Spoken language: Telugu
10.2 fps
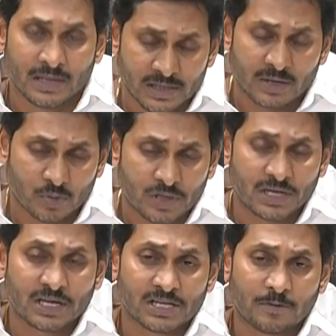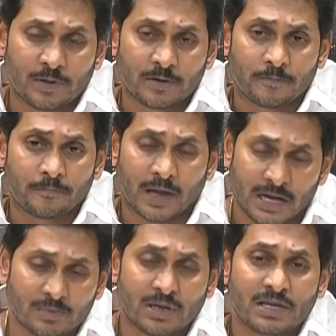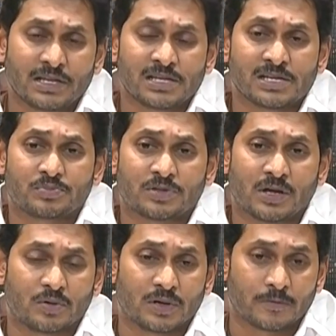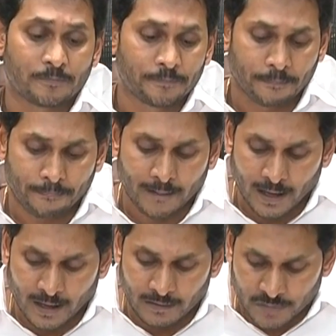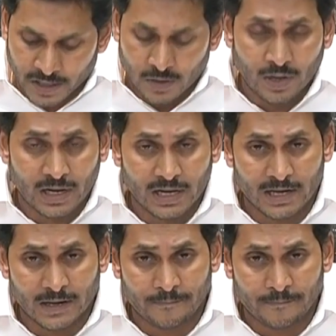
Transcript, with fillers: ఇంతకుముందే నేను చెప్పాను మళ్ళీ మళ్ళీ నేను చెప్తా ఉన్నాను దీనివల్ల